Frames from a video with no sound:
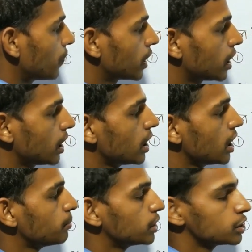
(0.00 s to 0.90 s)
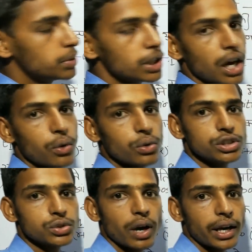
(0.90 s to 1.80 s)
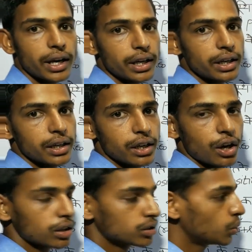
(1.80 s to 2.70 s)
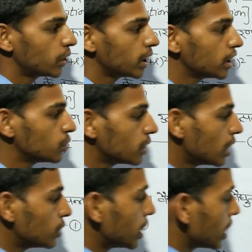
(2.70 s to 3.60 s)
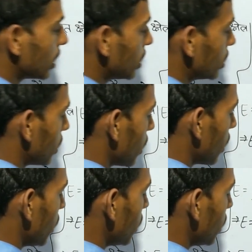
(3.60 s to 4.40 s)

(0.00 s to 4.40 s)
देखिए ए प्लस बी का होल स्क्वायर है तोड़ेंगे तो क्या हो जाएगा ए